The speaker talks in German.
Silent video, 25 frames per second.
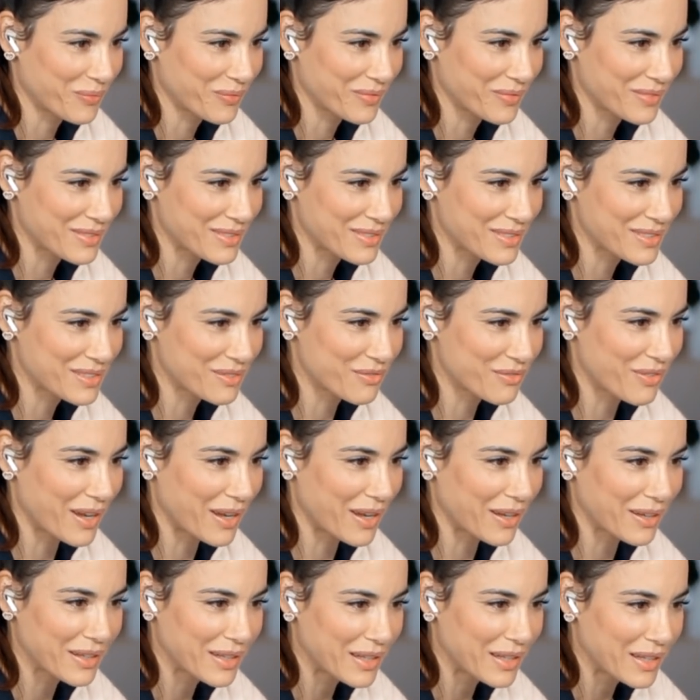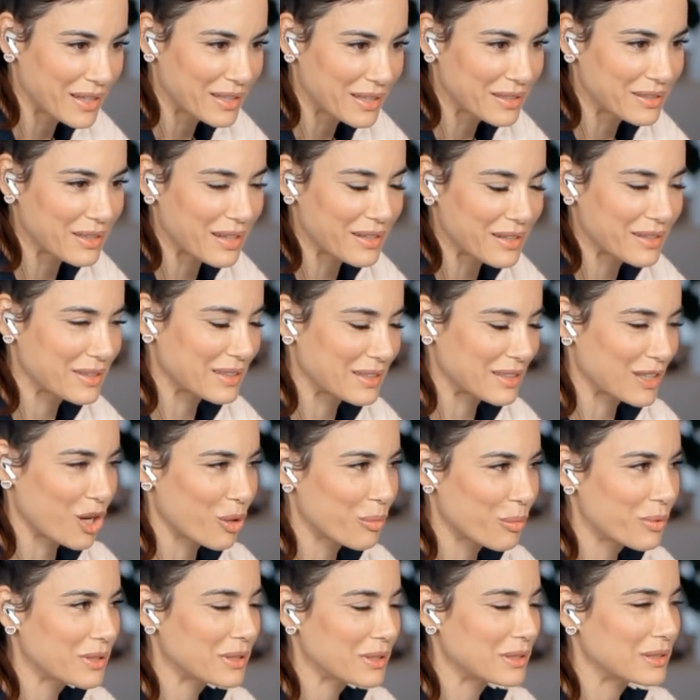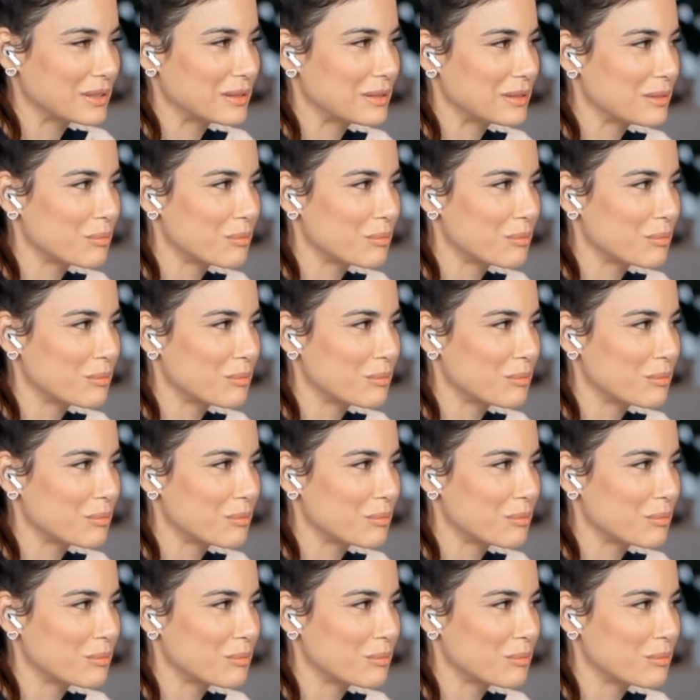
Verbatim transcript: Mhm. Es war, ich glaube,